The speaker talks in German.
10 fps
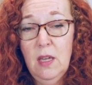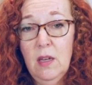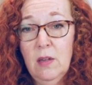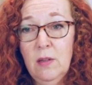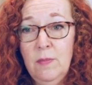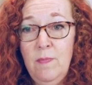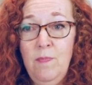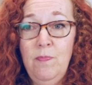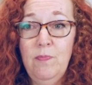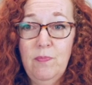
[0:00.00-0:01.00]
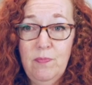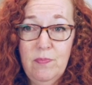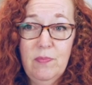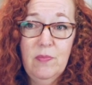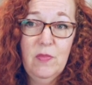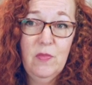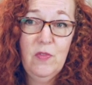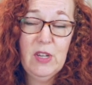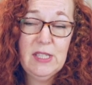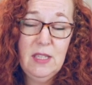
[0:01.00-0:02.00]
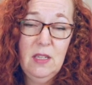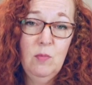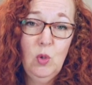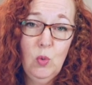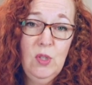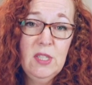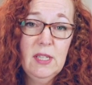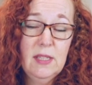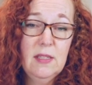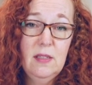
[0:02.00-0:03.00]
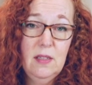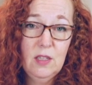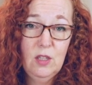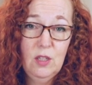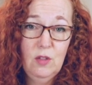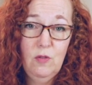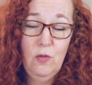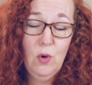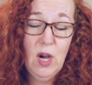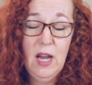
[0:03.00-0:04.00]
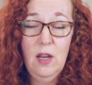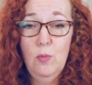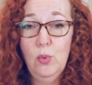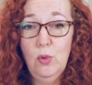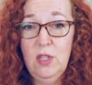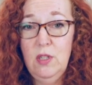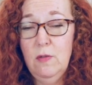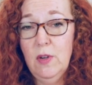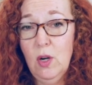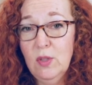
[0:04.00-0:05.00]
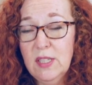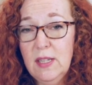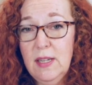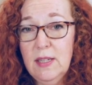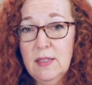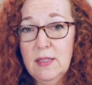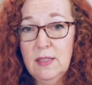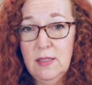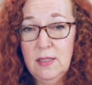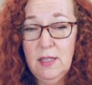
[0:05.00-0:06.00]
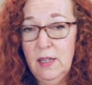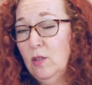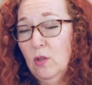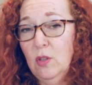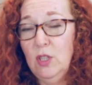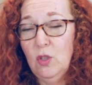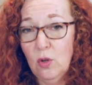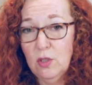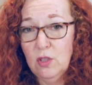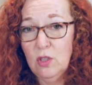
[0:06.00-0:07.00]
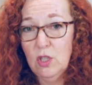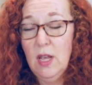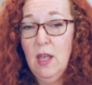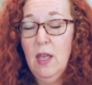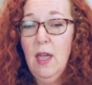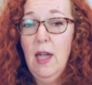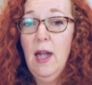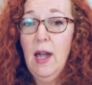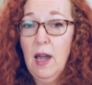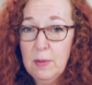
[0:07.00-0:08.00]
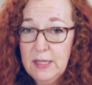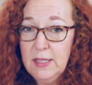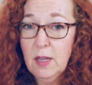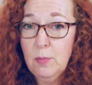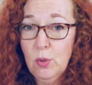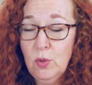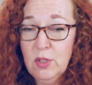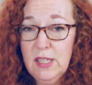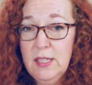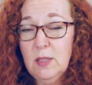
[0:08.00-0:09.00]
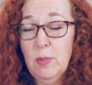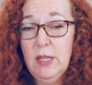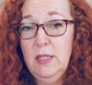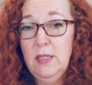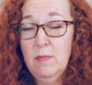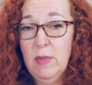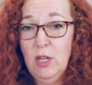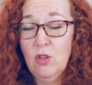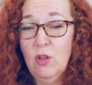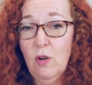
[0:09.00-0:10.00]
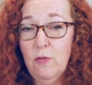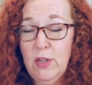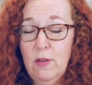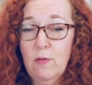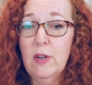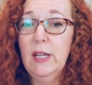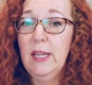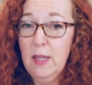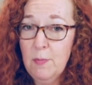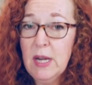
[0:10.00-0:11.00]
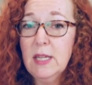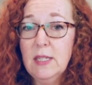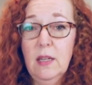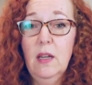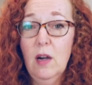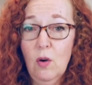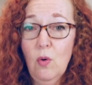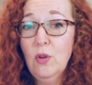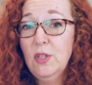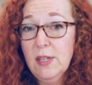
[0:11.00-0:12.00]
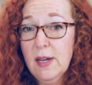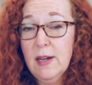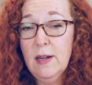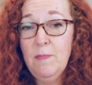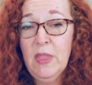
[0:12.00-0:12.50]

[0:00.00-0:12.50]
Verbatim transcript: ähm, was eben grundsätzlich für alle positiv ausgelegt ist, sind sie halt noch nicht toxisch. Aber dieser Punkt ist bei diesen Menschen auf jeden Fall immer dann auch da,